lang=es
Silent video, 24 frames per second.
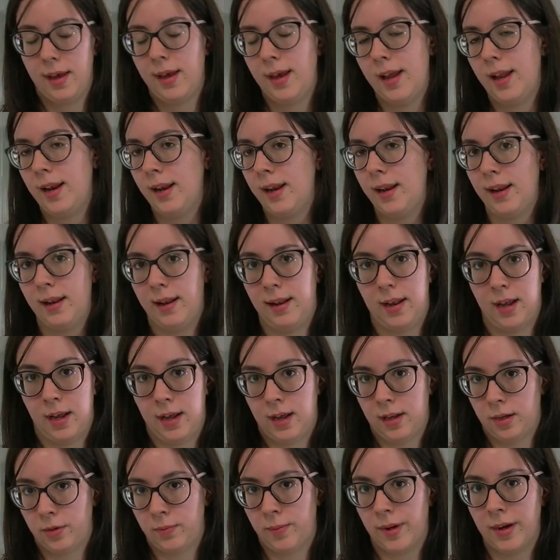
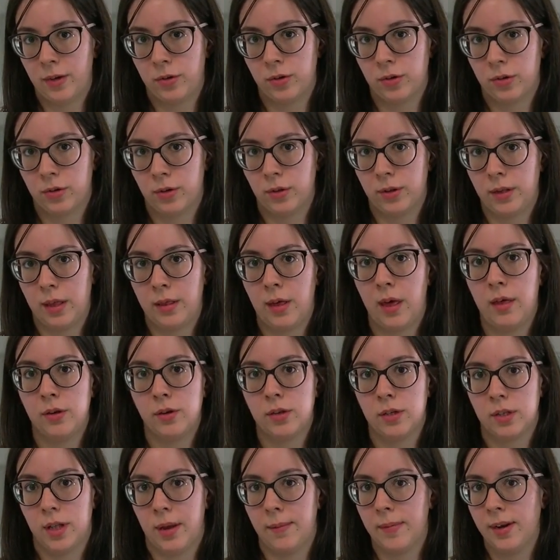los bancos
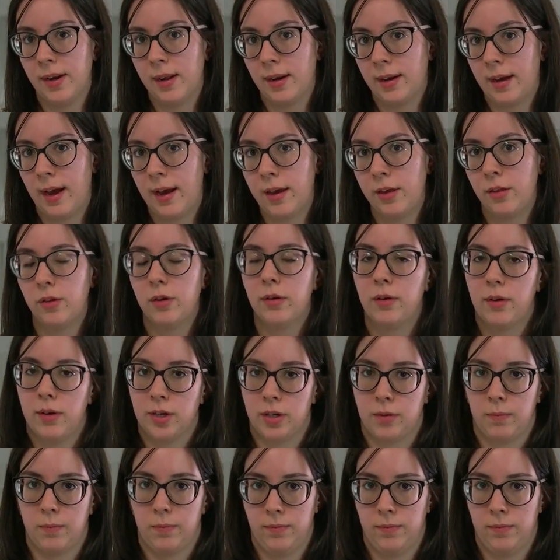cotizados también han caído